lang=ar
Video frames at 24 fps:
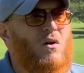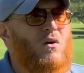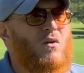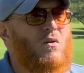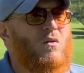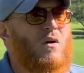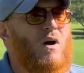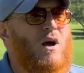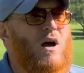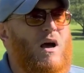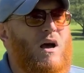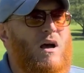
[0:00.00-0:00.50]

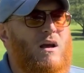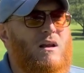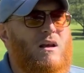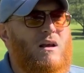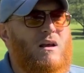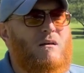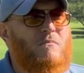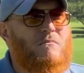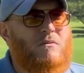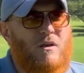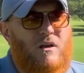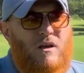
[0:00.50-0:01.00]

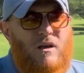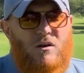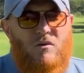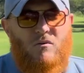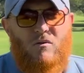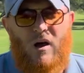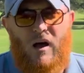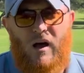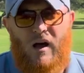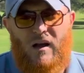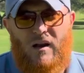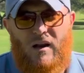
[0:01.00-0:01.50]
وأهدى به
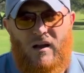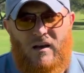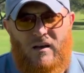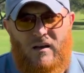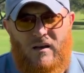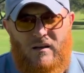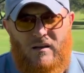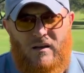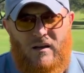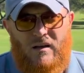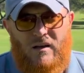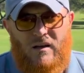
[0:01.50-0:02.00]
وعلى
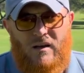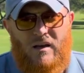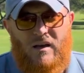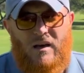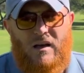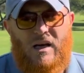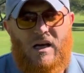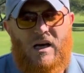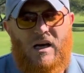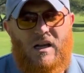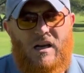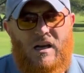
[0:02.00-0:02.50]

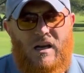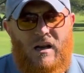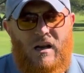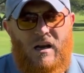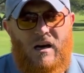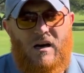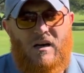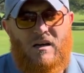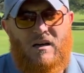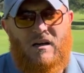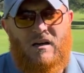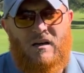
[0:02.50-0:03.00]
يديه
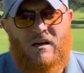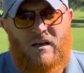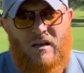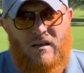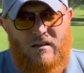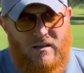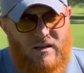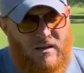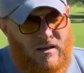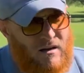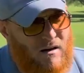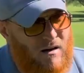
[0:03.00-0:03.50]
خلقا
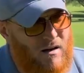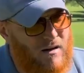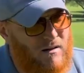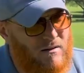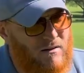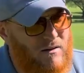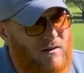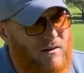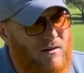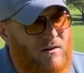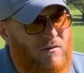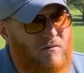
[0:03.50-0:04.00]
كثيرة
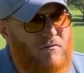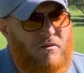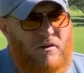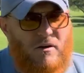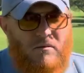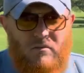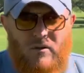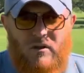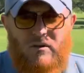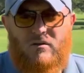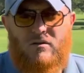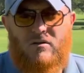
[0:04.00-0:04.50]
في
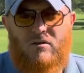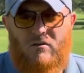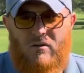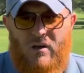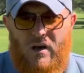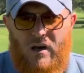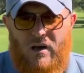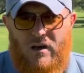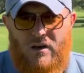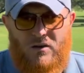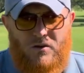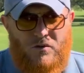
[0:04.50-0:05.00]
مصر
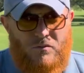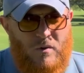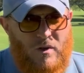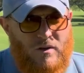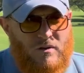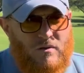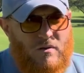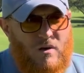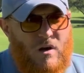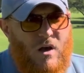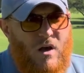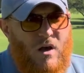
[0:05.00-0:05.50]
وخارج
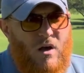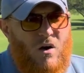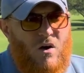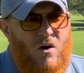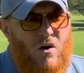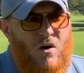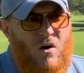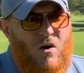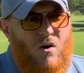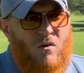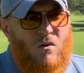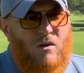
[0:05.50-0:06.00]
مصر
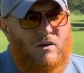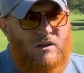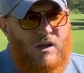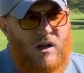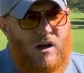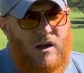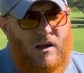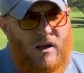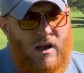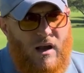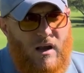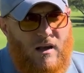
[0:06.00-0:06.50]

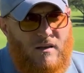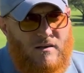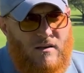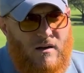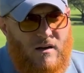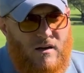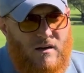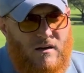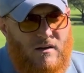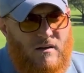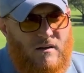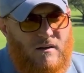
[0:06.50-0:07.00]
وترك
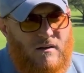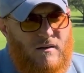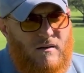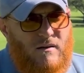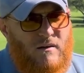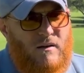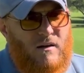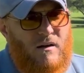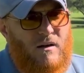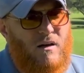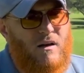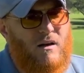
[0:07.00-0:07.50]
أثرا
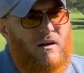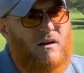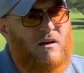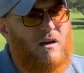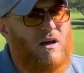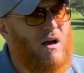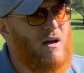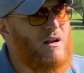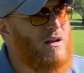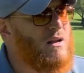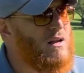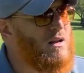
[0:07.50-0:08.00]

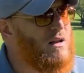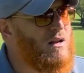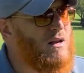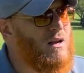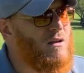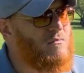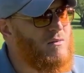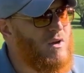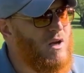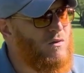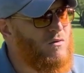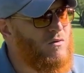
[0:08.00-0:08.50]
يعني إن
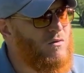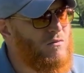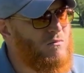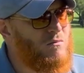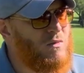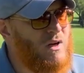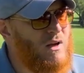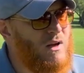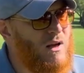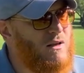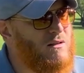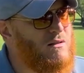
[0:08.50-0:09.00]
لم يكن
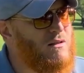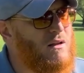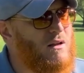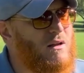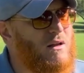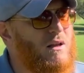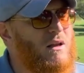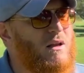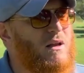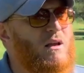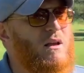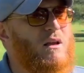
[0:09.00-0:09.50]
من
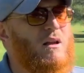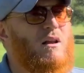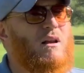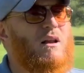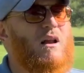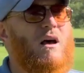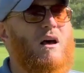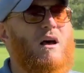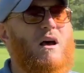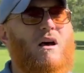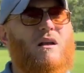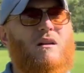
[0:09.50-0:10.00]
أثره
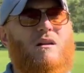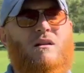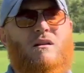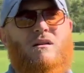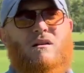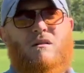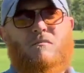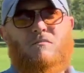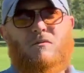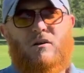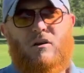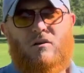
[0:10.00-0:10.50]
إلا أن
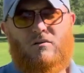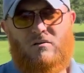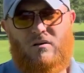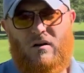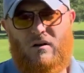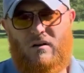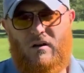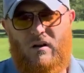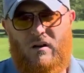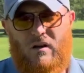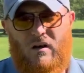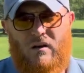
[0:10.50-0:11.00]
النبي
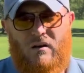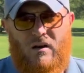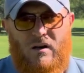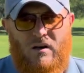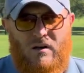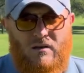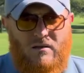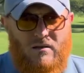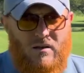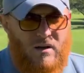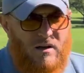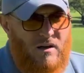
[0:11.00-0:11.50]
صلى الله
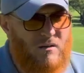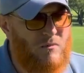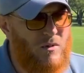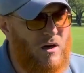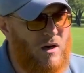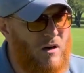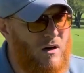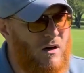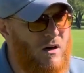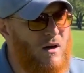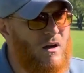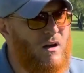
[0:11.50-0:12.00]
عليه وسلم
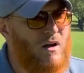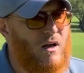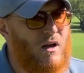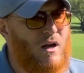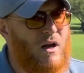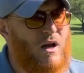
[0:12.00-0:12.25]
قال